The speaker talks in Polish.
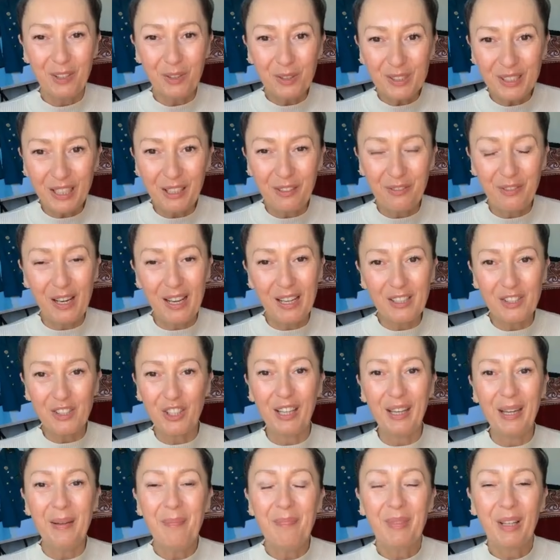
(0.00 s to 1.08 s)
już za
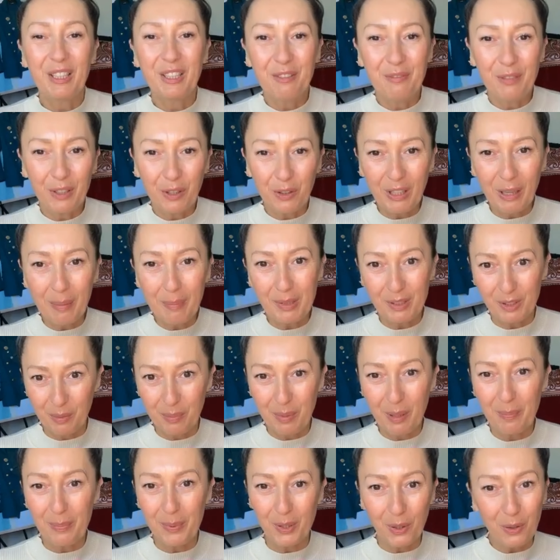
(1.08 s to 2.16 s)
chwileczkę, gdy wykonamy
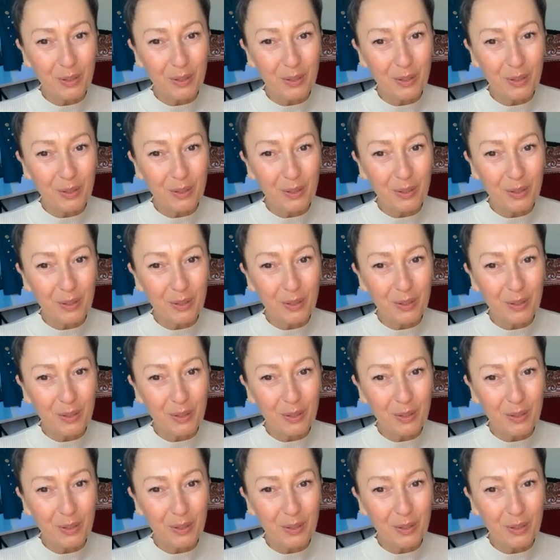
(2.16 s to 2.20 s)
sobie